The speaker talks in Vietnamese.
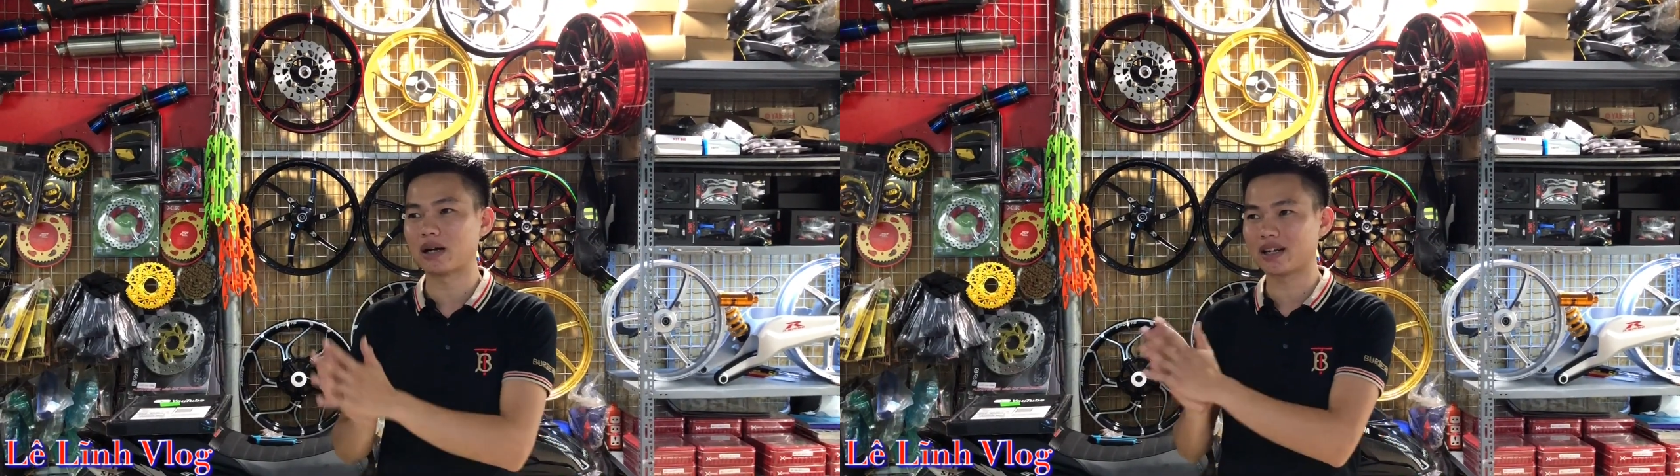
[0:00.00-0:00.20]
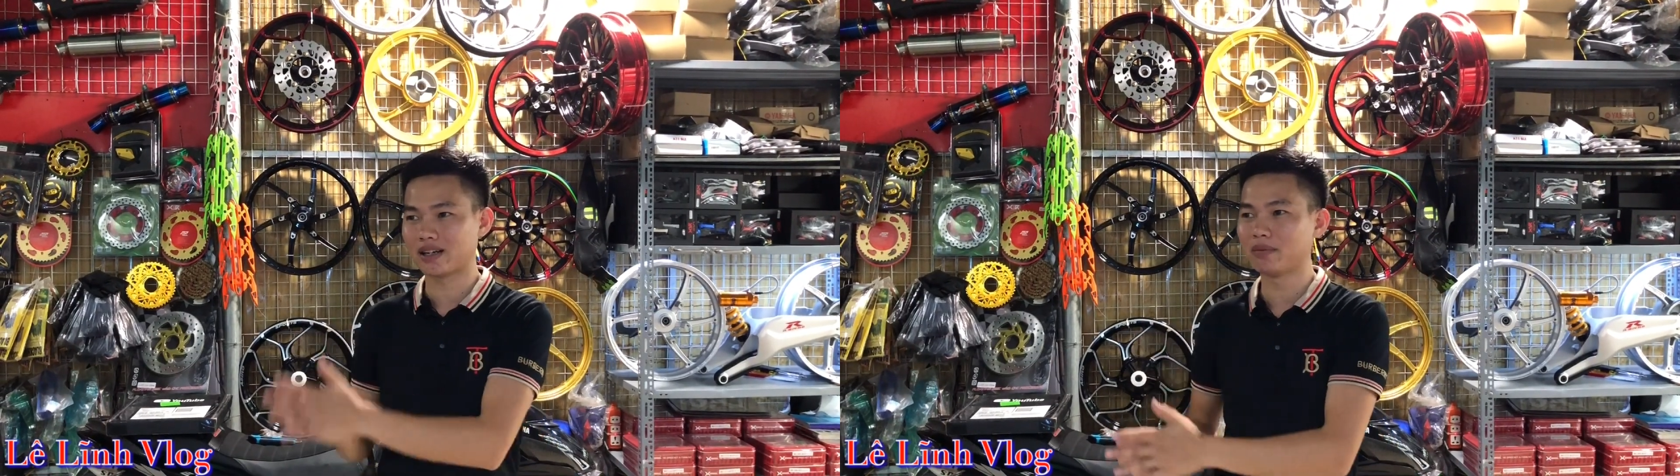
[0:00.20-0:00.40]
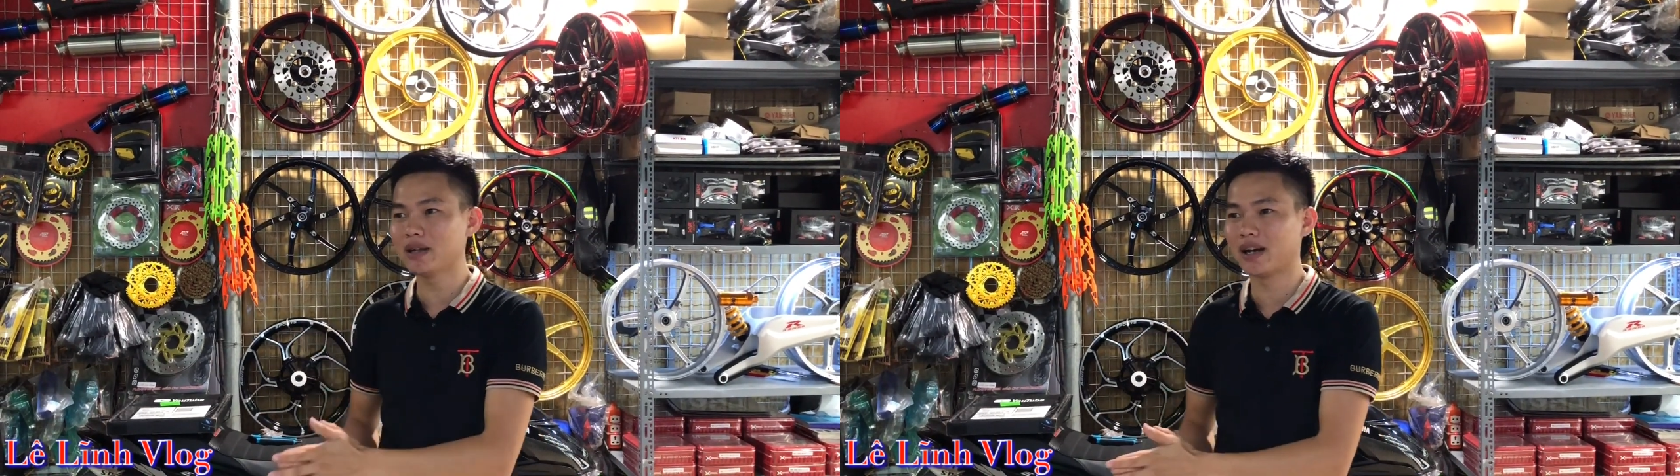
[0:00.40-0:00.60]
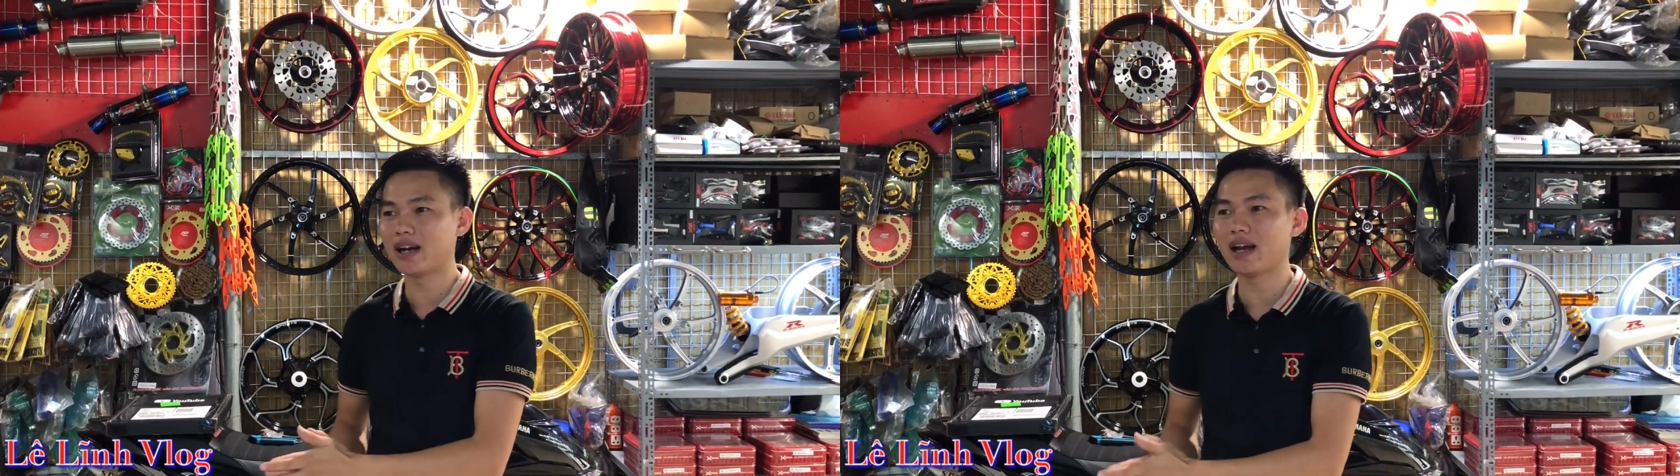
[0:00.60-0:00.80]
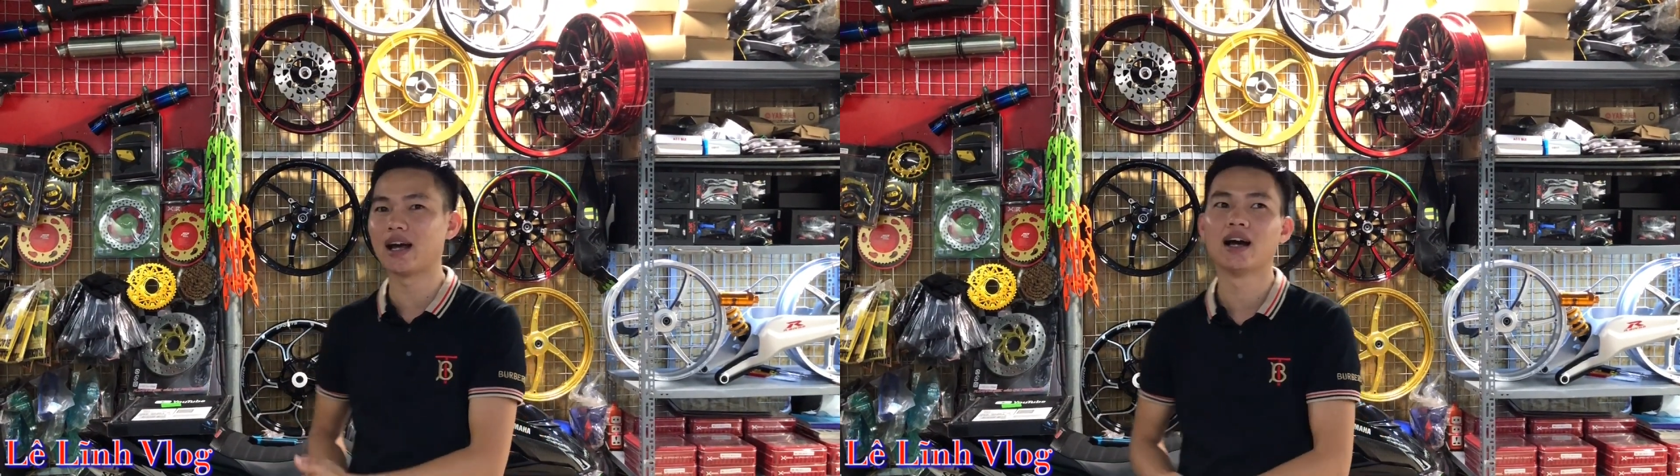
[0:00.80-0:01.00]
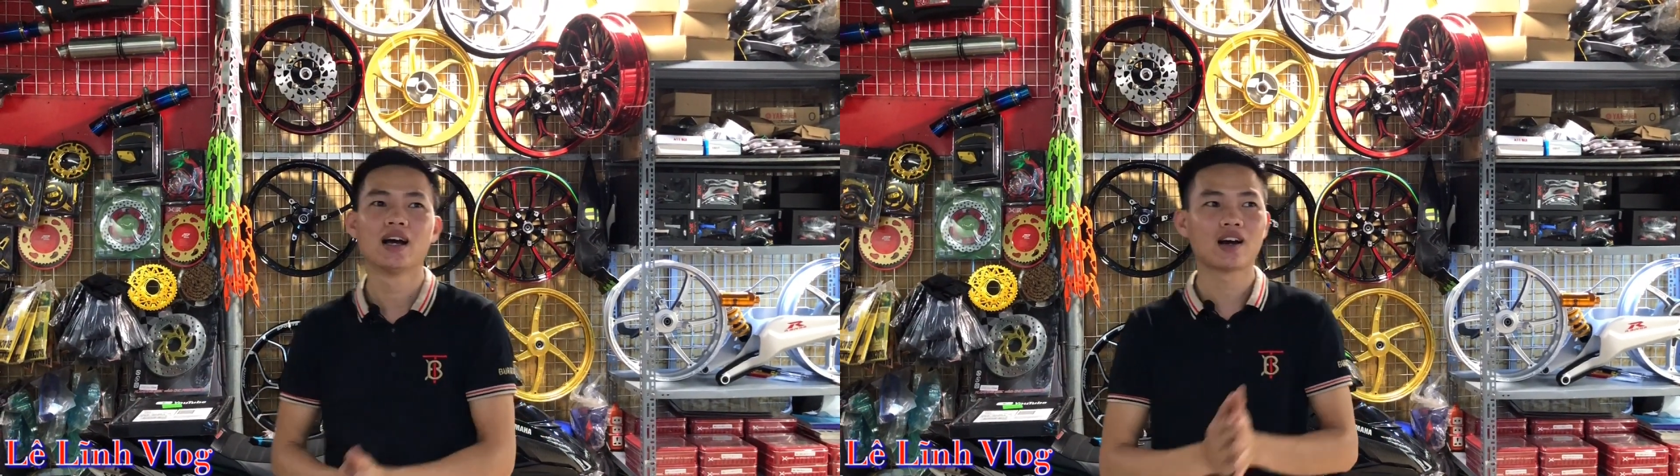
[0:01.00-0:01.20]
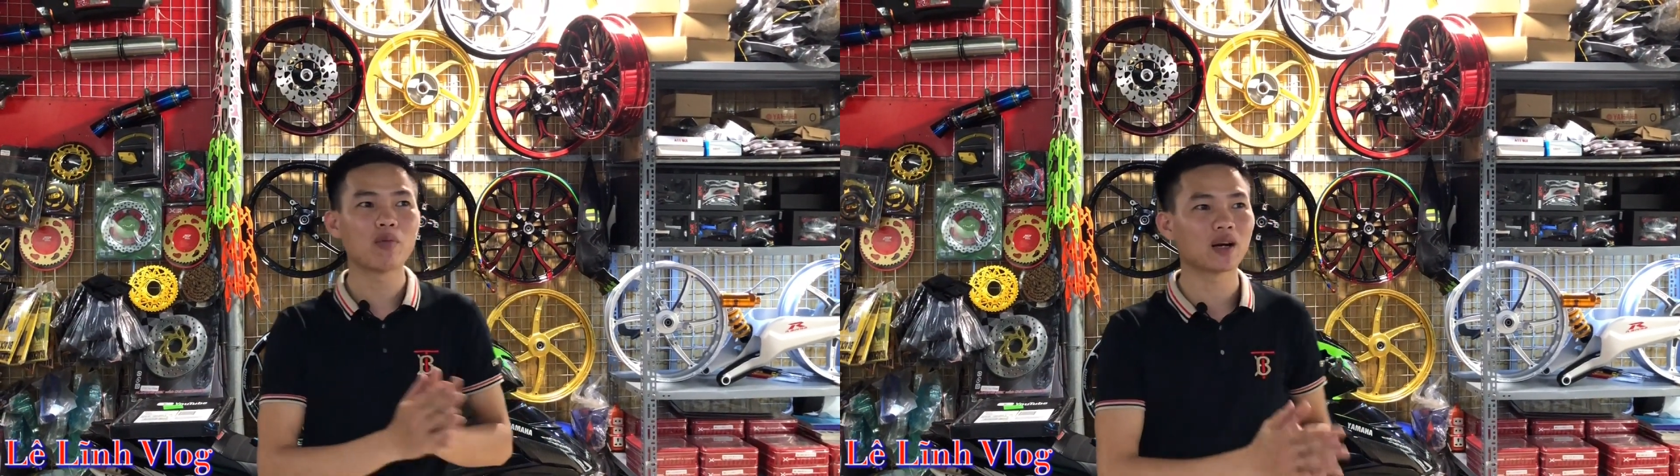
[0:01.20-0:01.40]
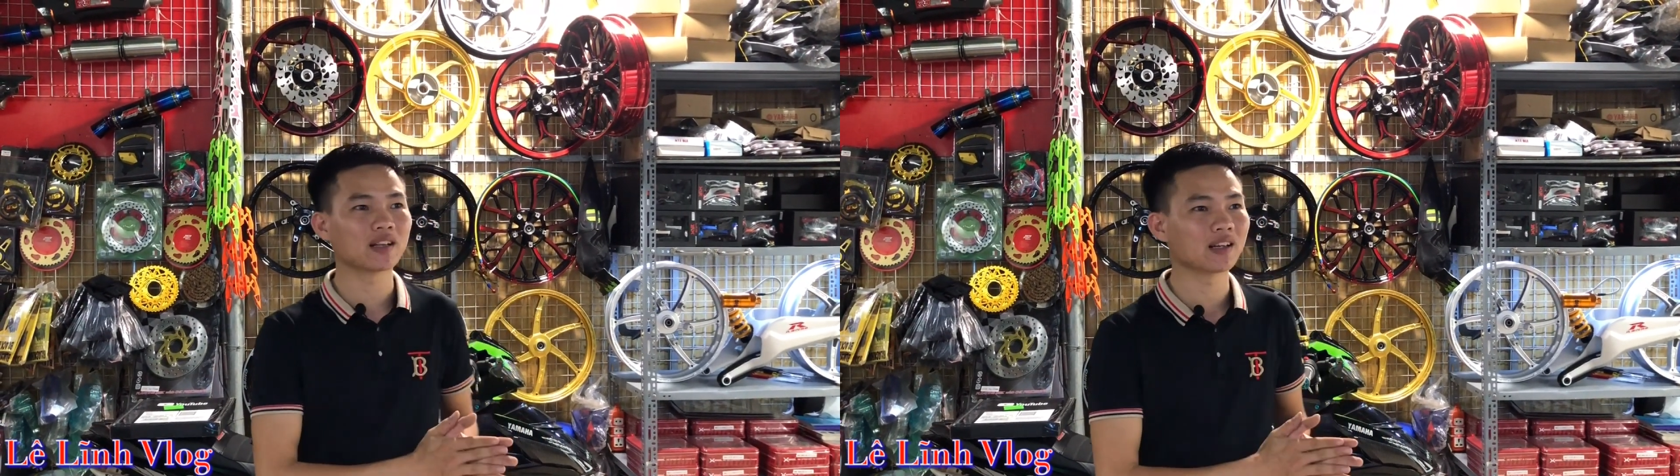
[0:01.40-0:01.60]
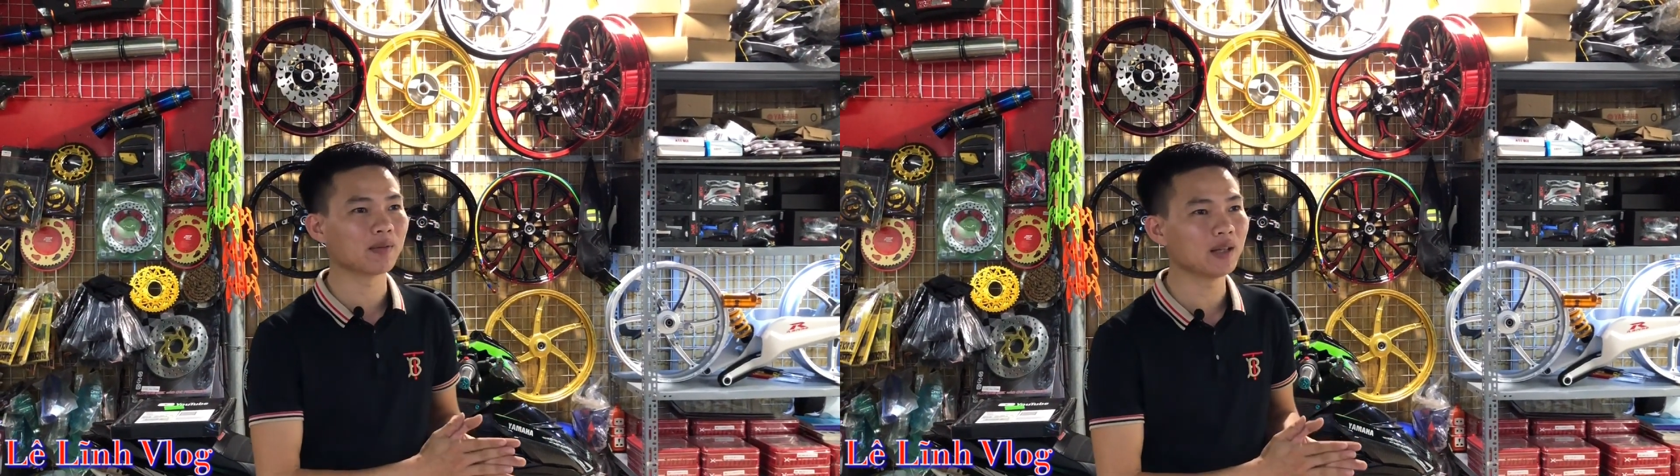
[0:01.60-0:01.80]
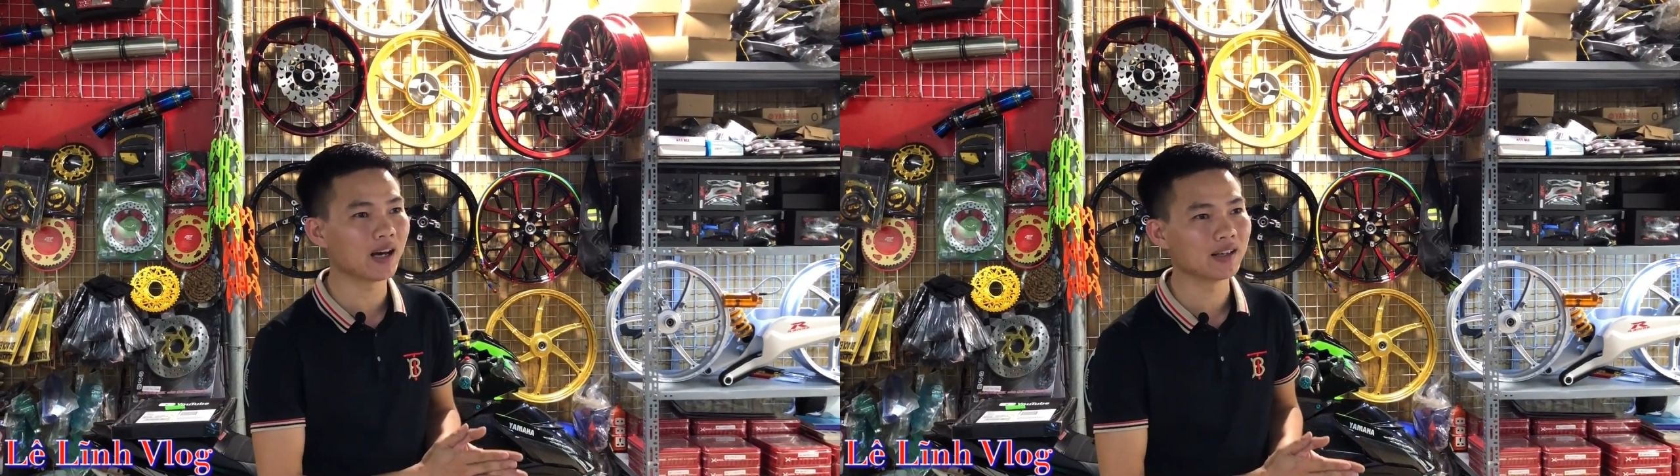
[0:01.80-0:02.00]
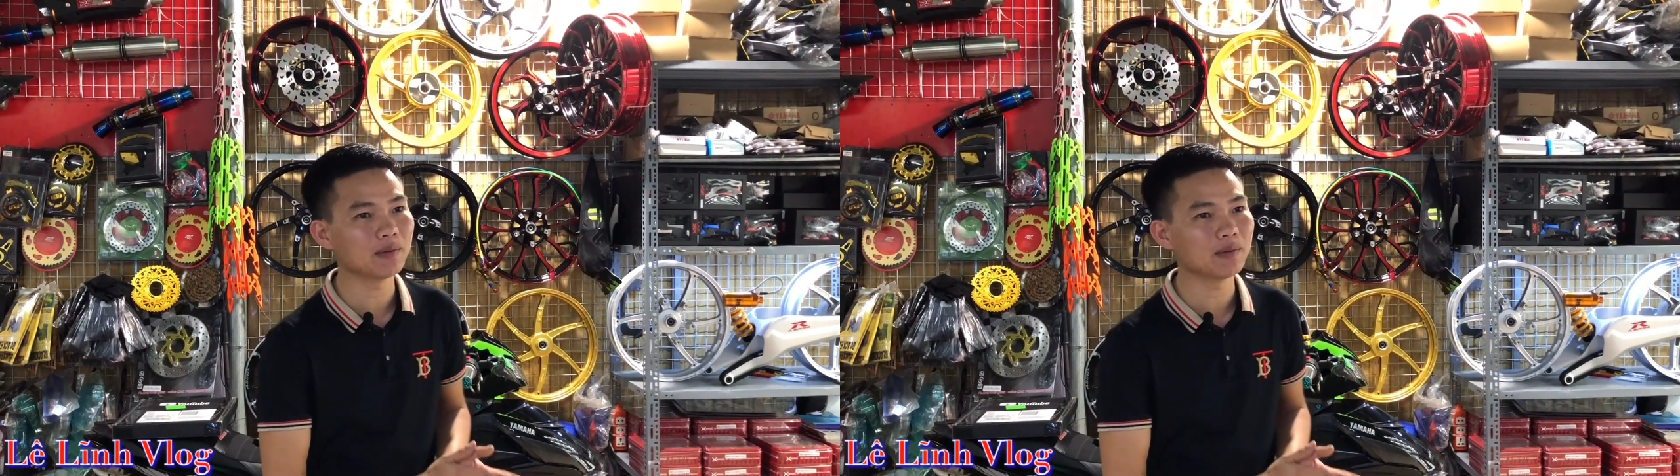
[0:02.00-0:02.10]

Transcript: bật được kiếm tiền hay là không bật được kiếm tiền